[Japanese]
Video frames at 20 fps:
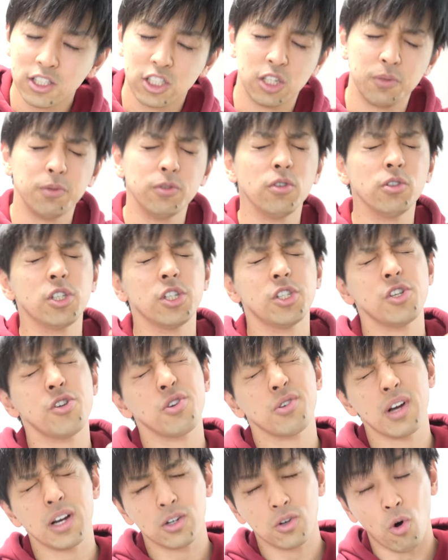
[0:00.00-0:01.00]
自分の実
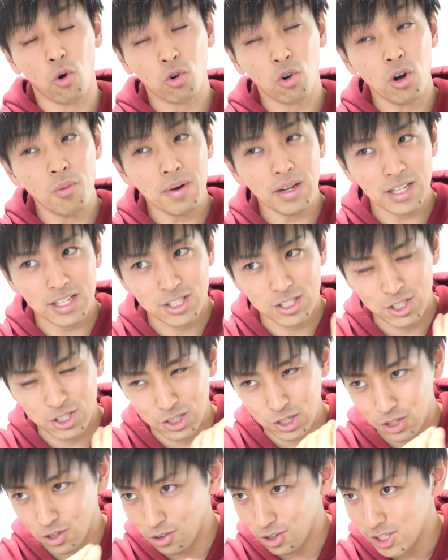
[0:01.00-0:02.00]
力はここまで
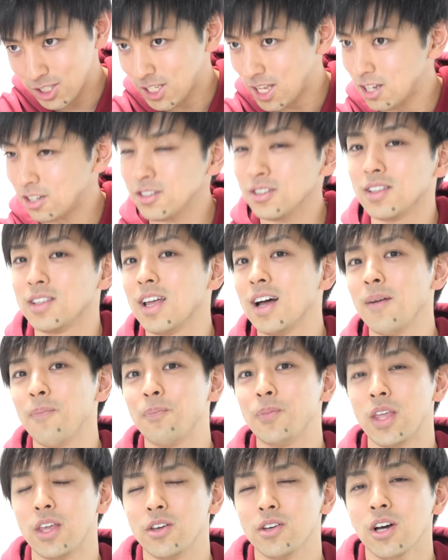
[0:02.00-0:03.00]
通用してるんだっ
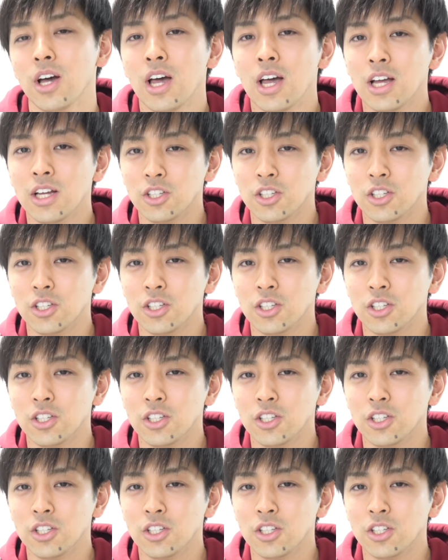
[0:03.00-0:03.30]
ていう、